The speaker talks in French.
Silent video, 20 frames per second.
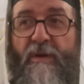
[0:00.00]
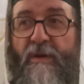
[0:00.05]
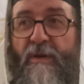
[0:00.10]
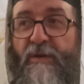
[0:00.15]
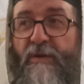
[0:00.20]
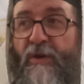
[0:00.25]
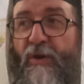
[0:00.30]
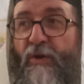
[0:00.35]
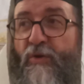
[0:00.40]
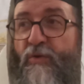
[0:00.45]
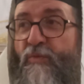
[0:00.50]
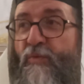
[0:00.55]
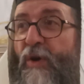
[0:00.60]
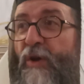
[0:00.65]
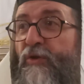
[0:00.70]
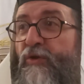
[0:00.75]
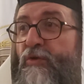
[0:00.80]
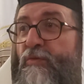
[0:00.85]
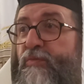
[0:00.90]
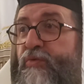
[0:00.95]
dans le mois
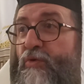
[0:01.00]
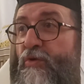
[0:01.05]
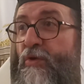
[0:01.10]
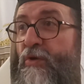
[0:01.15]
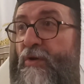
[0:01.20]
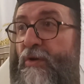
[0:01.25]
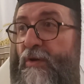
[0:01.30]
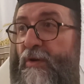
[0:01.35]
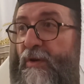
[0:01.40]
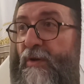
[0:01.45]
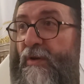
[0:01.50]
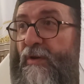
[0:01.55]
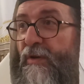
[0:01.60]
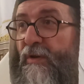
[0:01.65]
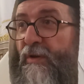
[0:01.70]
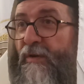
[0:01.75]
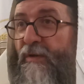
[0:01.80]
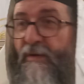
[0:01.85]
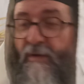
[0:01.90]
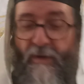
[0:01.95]
de Boul,
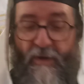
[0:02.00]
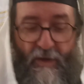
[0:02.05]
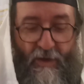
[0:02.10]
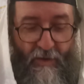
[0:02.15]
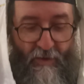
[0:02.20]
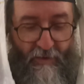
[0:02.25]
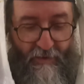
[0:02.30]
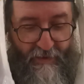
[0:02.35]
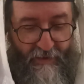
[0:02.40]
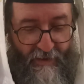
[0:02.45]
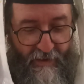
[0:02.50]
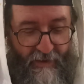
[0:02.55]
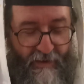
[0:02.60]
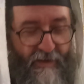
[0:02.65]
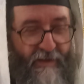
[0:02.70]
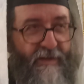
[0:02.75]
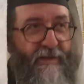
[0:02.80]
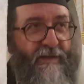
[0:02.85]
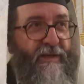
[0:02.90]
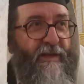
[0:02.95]
alors
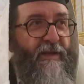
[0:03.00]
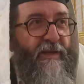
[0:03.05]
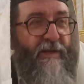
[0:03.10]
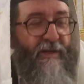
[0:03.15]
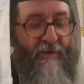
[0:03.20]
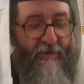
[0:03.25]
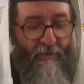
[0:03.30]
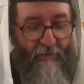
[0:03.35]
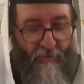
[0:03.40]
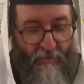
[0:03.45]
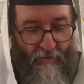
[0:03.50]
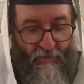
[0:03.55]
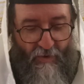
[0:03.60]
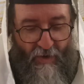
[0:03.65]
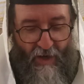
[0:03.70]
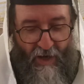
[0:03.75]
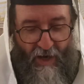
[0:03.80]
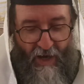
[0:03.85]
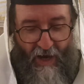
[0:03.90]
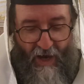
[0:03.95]
c'est
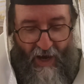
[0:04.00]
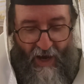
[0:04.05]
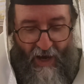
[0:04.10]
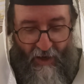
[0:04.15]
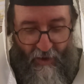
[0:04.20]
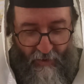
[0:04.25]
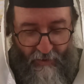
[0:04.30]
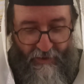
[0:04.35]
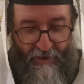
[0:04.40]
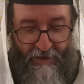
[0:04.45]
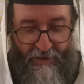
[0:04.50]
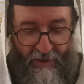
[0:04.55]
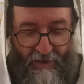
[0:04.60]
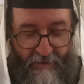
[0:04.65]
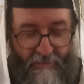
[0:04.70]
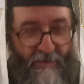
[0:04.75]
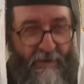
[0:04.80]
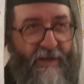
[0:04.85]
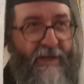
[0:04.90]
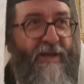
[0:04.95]
vous à
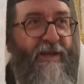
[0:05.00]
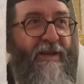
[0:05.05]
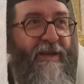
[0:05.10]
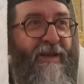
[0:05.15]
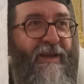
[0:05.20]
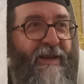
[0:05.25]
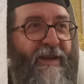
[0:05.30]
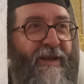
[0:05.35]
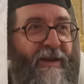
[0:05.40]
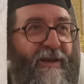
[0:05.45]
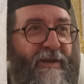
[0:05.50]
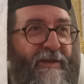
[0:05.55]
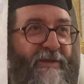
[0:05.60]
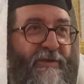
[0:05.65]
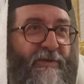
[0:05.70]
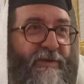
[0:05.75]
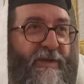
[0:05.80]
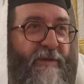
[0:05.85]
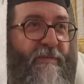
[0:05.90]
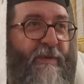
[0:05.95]
Hashmini. Si
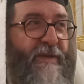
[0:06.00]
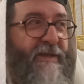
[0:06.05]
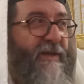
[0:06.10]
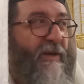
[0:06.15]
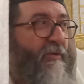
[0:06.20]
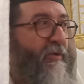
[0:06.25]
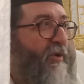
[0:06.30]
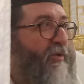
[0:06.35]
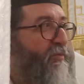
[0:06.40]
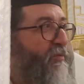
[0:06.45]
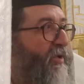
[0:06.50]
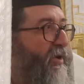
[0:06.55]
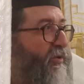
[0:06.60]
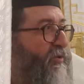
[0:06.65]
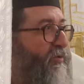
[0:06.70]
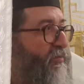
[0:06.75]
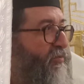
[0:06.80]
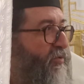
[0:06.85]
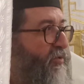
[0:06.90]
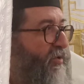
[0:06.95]
on ne sait pas c'est quoi le mois
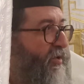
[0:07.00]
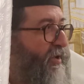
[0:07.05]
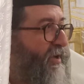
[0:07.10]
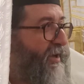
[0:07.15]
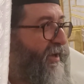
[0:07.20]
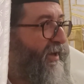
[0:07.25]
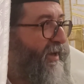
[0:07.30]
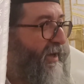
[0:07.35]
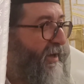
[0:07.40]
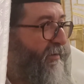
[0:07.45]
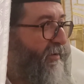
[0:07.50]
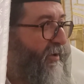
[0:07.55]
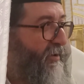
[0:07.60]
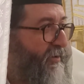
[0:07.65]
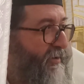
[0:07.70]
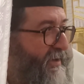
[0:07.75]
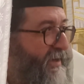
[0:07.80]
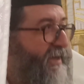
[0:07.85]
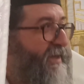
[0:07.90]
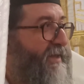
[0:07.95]
de boule, eh bien on
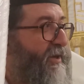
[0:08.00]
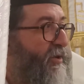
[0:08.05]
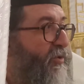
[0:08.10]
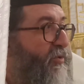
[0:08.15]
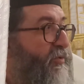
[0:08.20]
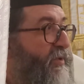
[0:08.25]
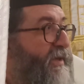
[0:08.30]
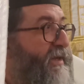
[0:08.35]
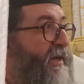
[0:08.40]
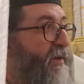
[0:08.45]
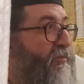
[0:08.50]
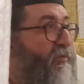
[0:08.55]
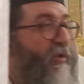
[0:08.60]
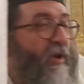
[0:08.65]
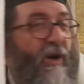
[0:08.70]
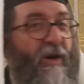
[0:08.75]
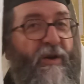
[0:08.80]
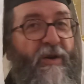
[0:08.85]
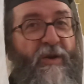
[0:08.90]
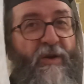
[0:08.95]
nous dit c'est le huitième
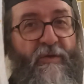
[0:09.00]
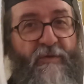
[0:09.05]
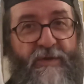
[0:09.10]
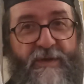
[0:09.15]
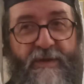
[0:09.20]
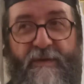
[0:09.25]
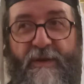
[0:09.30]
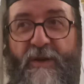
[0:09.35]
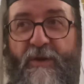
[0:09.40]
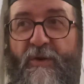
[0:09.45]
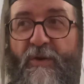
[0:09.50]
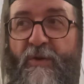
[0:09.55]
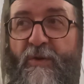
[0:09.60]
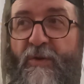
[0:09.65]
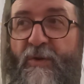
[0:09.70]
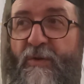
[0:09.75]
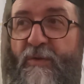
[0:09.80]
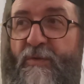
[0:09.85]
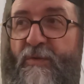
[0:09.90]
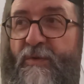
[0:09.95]
mois. Vous savez que
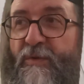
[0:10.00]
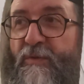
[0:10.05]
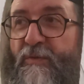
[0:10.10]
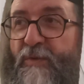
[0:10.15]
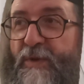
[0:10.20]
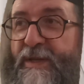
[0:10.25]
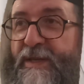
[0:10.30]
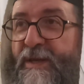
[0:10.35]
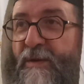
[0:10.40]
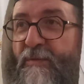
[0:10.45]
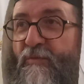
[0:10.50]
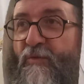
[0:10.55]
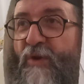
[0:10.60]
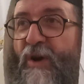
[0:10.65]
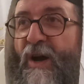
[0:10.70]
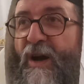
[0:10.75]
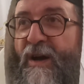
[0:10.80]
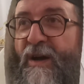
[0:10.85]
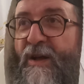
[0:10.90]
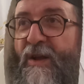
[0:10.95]
le huitième
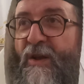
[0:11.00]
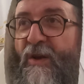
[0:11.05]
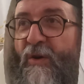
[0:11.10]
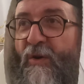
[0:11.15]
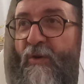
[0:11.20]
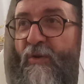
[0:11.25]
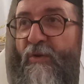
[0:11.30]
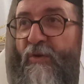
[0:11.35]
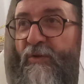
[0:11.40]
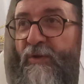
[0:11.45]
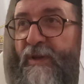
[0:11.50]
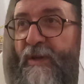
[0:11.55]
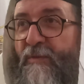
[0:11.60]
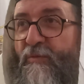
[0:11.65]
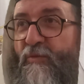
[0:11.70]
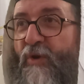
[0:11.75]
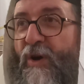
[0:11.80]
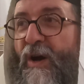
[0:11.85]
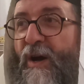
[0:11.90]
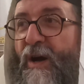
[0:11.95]
mois, on compte les
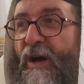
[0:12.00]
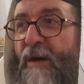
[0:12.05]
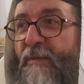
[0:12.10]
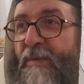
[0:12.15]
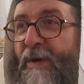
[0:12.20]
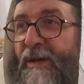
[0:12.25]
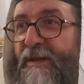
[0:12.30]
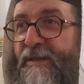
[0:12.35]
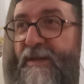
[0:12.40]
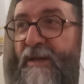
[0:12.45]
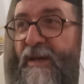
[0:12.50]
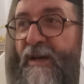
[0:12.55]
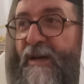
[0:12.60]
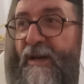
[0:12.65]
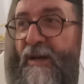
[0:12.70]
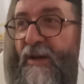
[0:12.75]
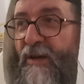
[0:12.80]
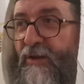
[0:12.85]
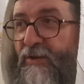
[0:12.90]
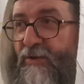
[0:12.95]
mois à partir
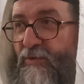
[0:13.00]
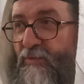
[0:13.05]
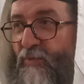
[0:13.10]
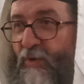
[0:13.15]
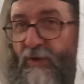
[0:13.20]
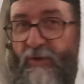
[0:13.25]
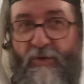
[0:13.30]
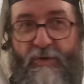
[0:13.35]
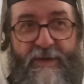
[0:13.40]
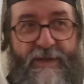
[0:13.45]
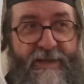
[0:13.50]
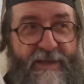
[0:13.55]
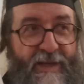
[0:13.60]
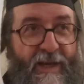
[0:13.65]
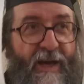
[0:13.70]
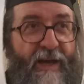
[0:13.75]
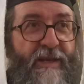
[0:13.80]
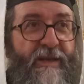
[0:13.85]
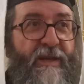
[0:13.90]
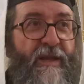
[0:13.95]
du mois de
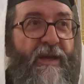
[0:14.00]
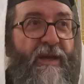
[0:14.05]
Nissan,